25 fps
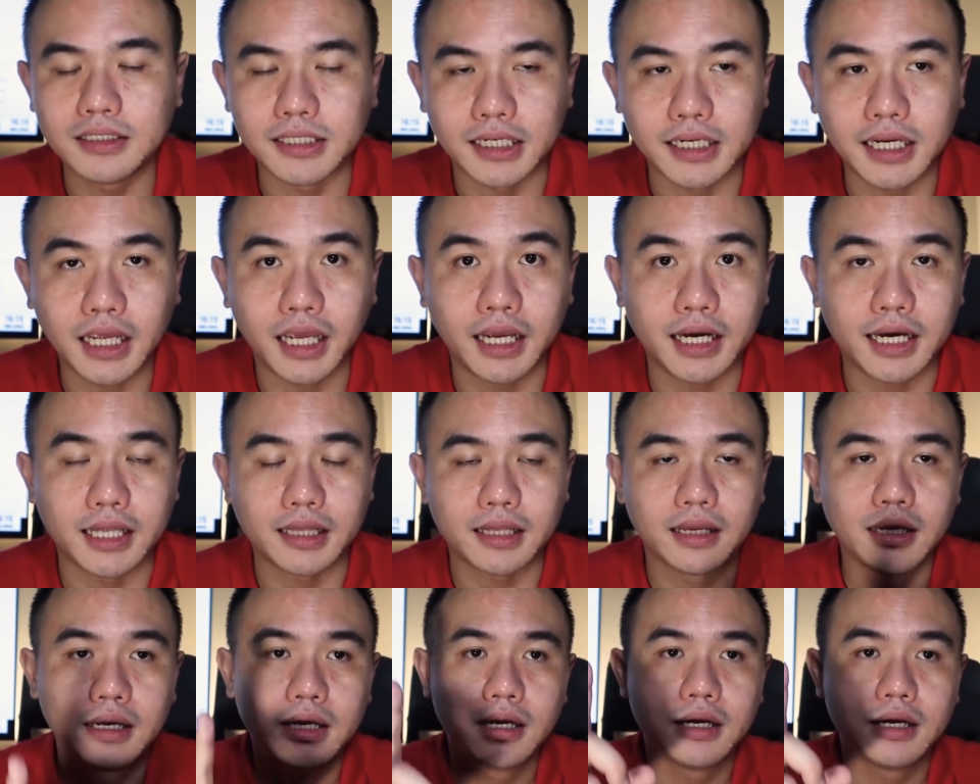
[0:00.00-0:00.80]
Jadi
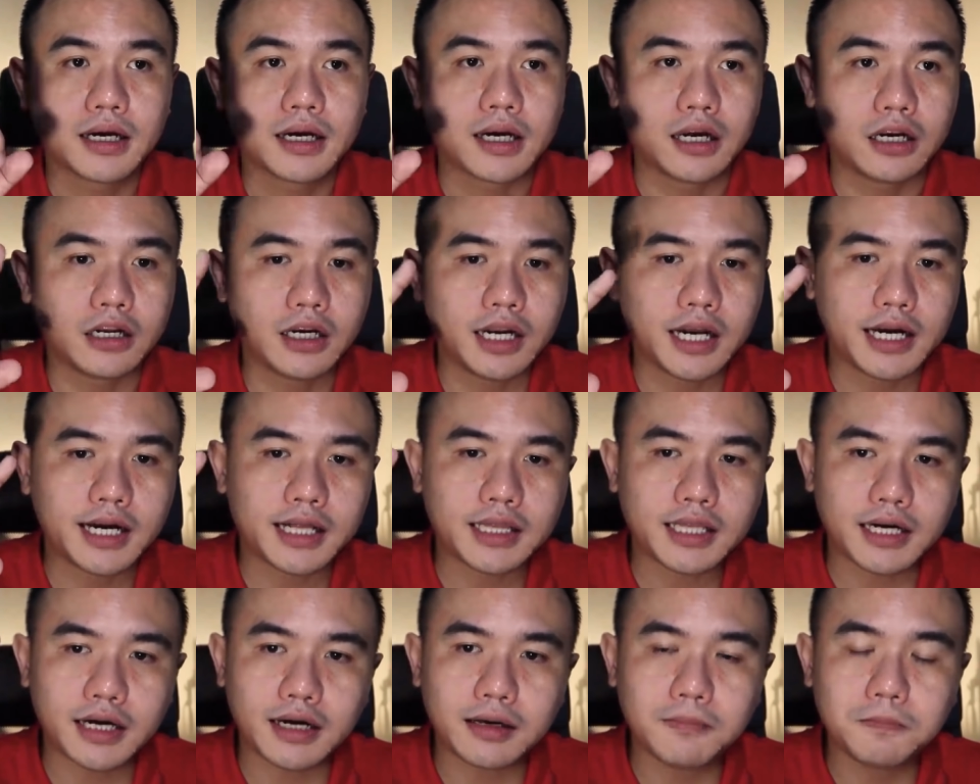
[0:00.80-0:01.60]
ingat, kalau
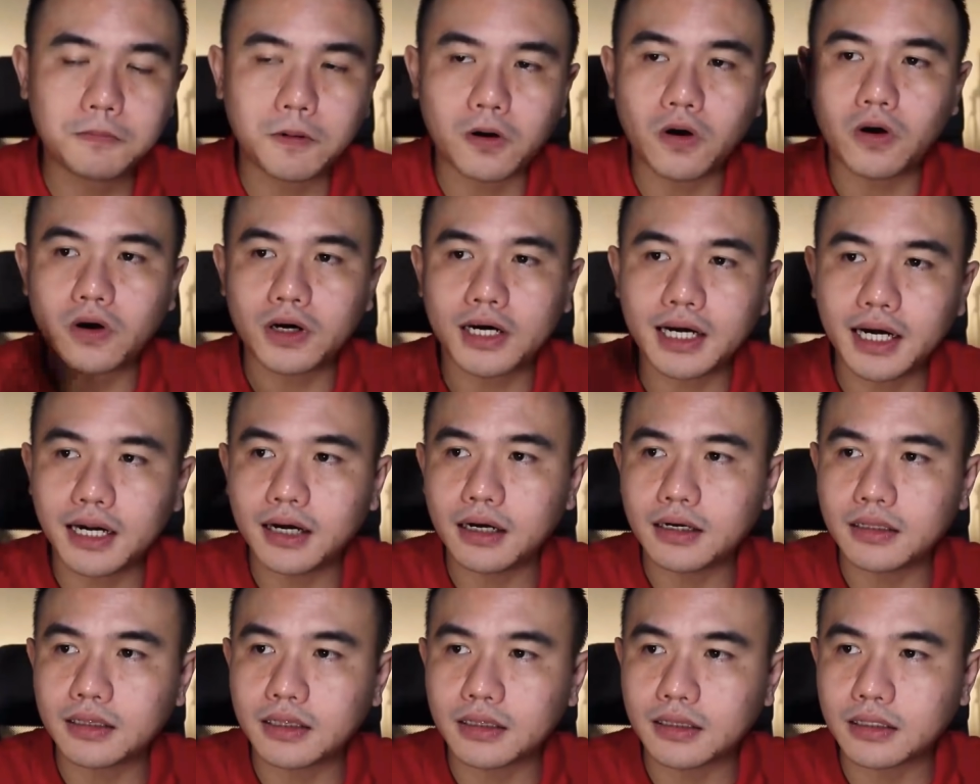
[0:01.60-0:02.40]
dikatakan
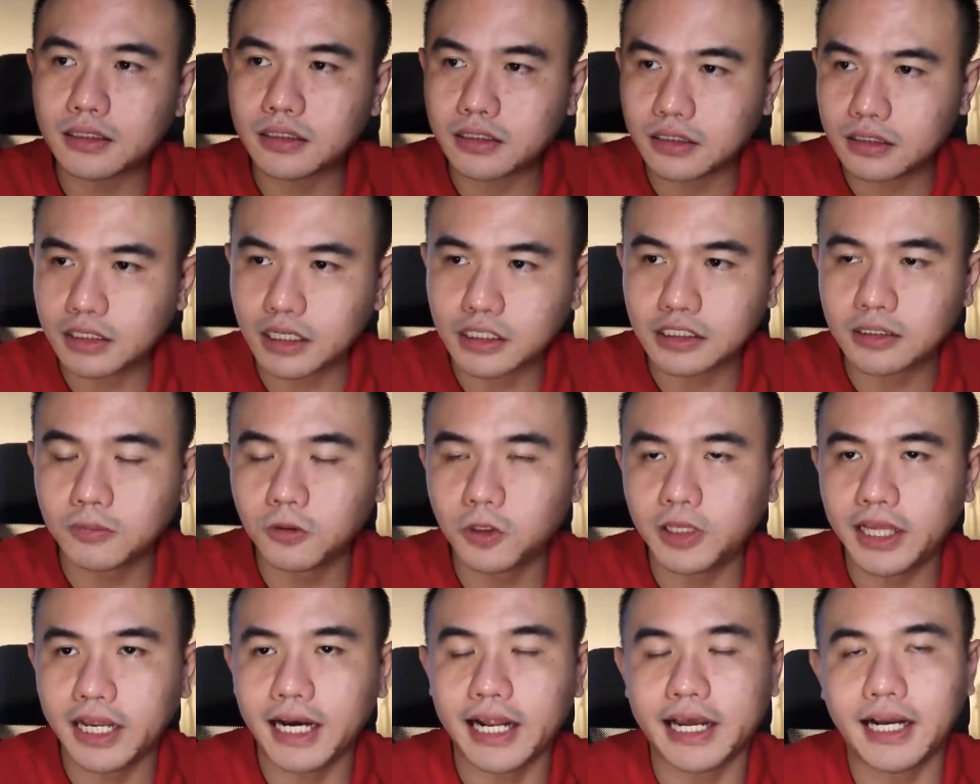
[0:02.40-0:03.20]
broker
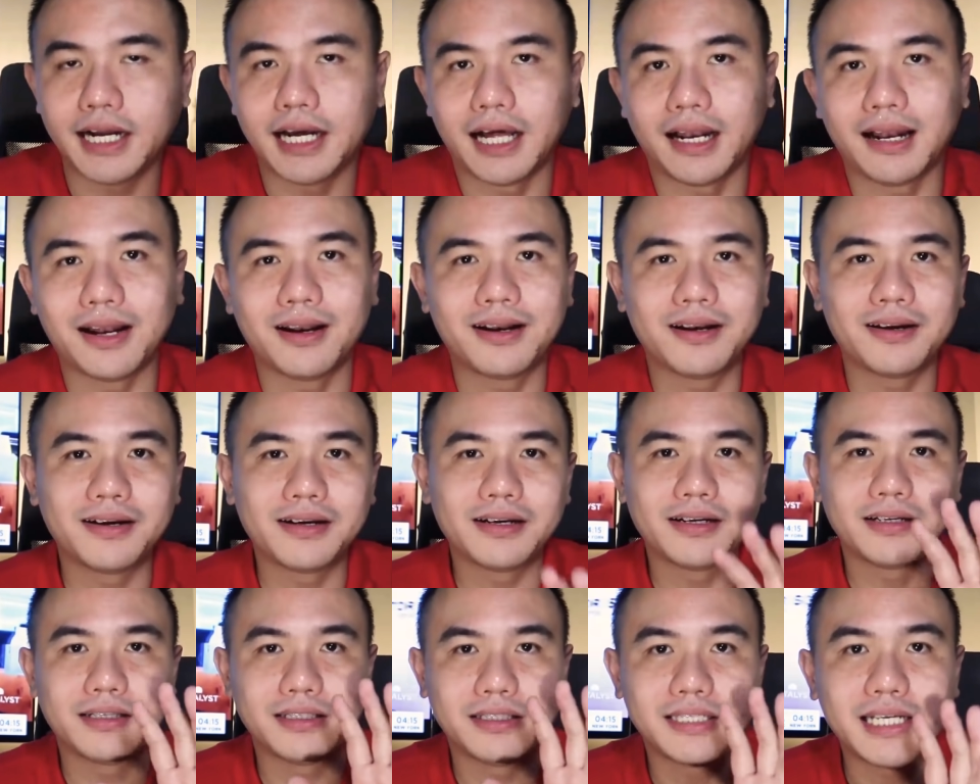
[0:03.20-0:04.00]
tersebut ilegal,
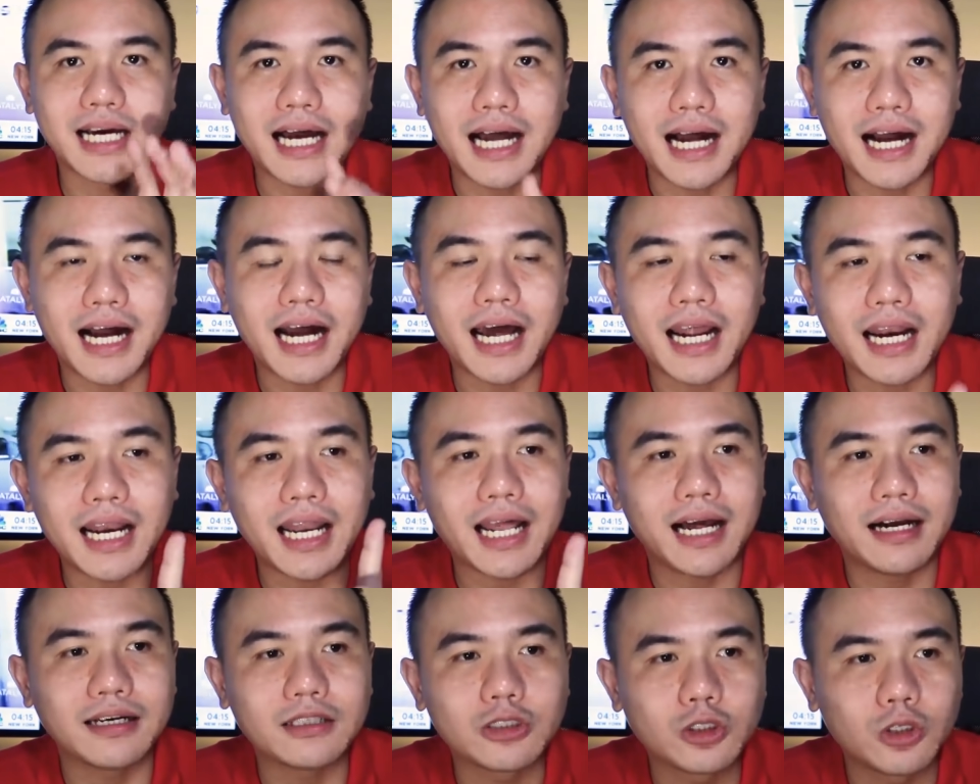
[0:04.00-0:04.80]
Jangan
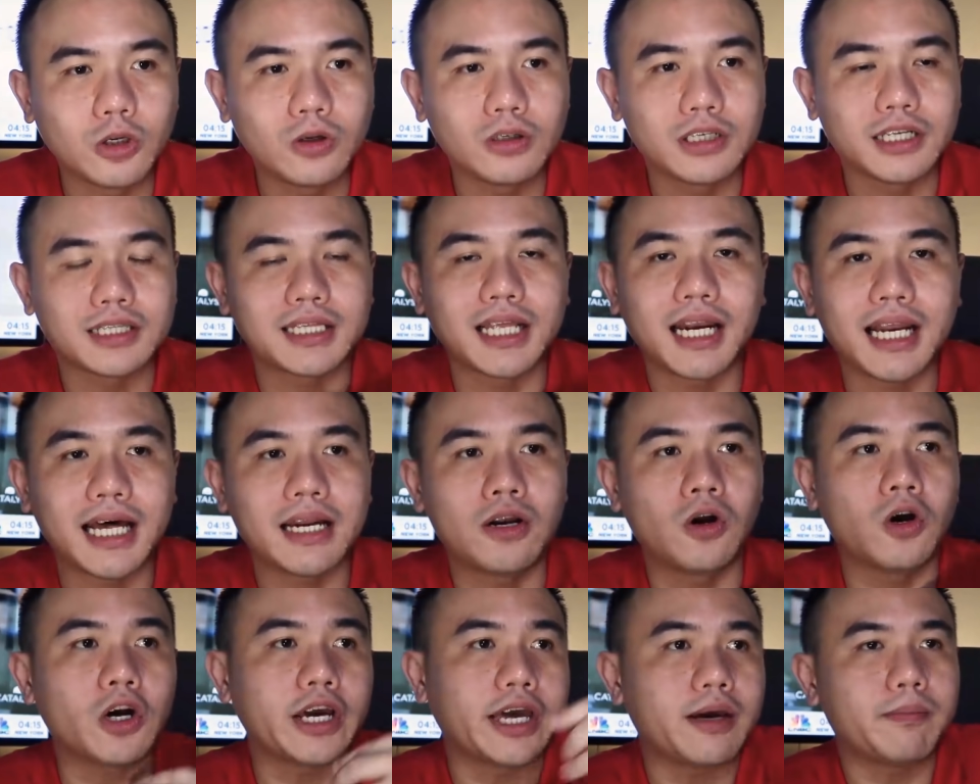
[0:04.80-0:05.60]
langsung
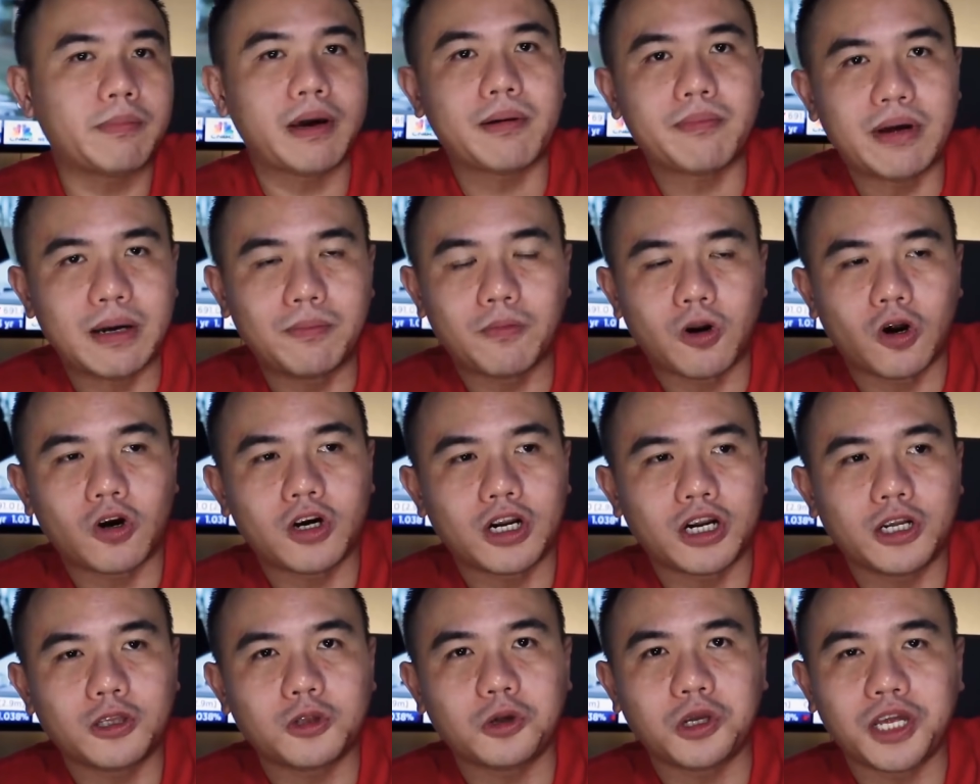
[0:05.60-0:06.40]
ditelan. Oke, okay, memang
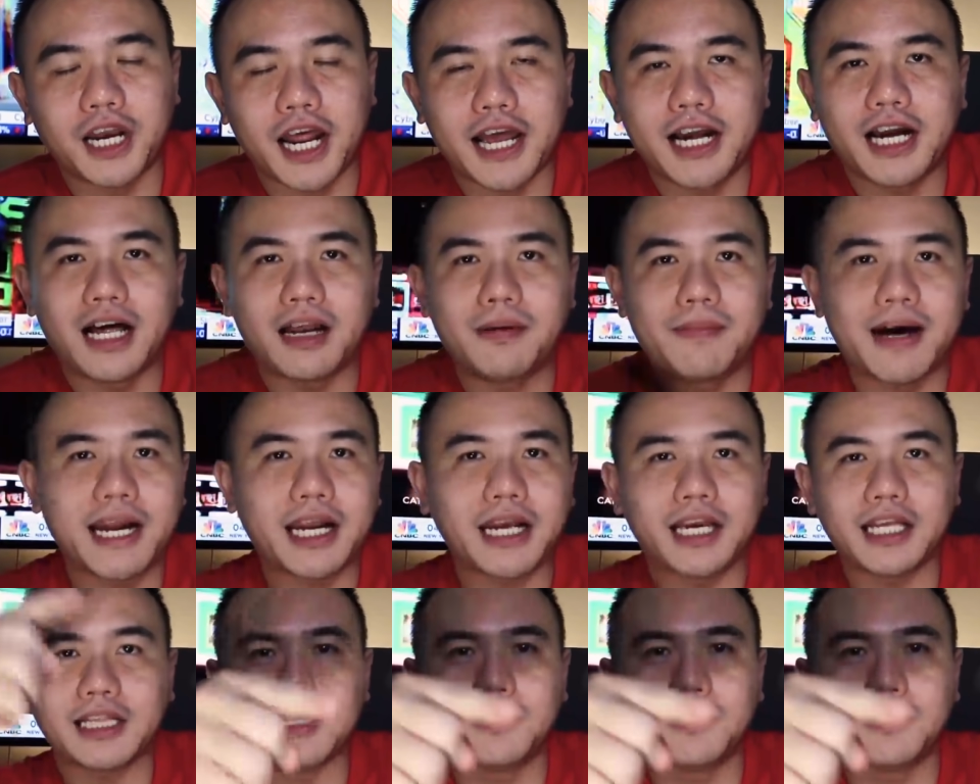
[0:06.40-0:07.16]
broker itu ilegal. Mari